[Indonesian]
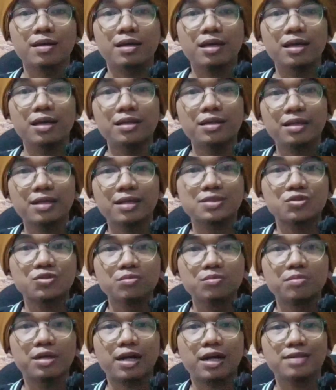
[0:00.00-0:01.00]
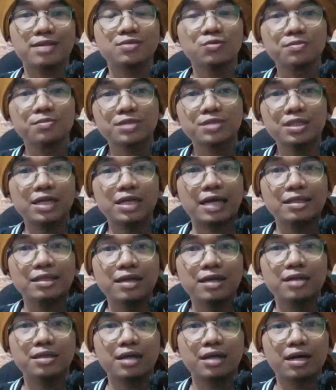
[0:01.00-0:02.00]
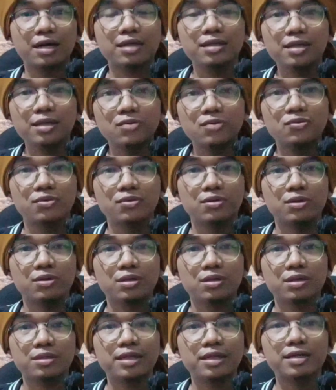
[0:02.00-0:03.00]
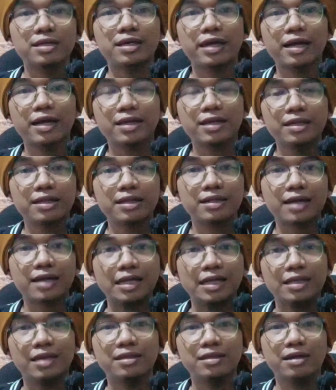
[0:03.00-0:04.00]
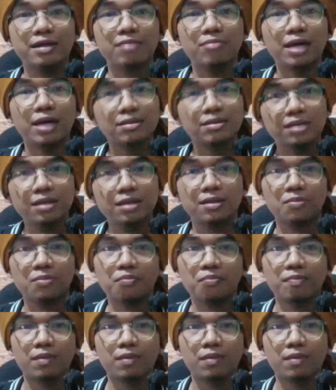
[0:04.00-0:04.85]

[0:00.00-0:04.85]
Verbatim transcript: inilah sumber asumsi kalian yang keliru dan keyakinan kalian yang batil.